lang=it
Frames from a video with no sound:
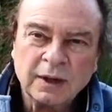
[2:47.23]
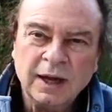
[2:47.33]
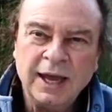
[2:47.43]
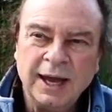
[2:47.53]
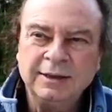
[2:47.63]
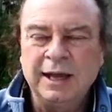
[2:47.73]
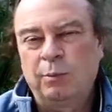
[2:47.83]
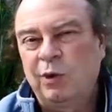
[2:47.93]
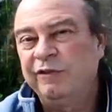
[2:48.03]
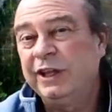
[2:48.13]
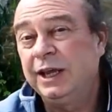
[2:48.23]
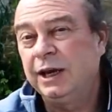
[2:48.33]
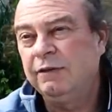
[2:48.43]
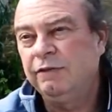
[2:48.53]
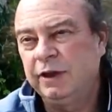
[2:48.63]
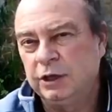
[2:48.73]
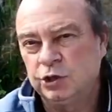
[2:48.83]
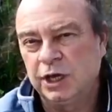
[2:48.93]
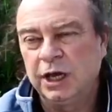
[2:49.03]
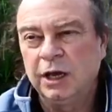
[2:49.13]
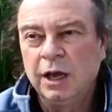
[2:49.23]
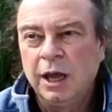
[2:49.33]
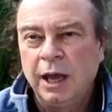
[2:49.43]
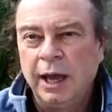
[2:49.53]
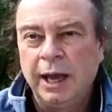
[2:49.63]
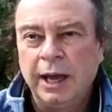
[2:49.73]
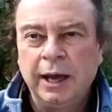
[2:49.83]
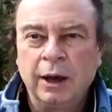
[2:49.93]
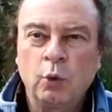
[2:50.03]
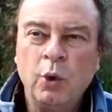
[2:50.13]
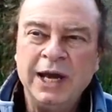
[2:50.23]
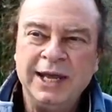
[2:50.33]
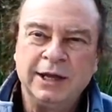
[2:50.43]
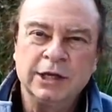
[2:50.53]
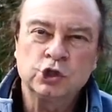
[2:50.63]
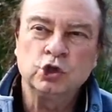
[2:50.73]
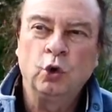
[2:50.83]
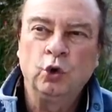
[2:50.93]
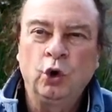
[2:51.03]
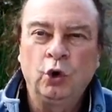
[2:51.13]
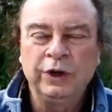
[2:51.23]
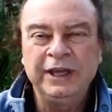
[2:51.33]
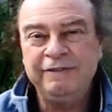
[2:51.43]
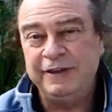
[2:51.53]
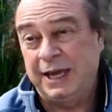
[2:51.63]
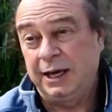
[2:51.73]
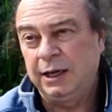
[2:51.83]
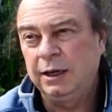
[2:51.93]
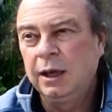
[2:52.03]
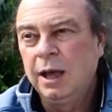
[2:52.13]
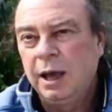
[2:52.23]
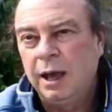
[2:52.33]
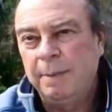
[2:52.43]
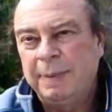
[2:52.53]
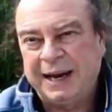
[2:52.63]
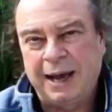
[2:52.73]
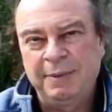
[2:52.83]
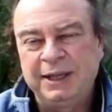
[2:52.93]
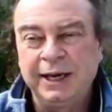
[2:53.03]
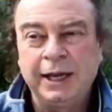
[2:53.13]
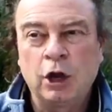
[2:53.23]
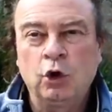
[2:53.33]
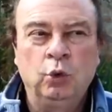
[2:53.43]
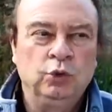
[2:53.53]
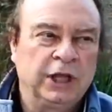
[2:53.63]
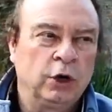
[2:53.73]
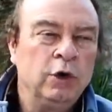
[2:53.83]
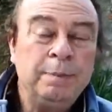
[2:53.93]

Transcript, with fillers: e andiamo a vedere invece eh, quelli che sono i veri eh, parametri che contano.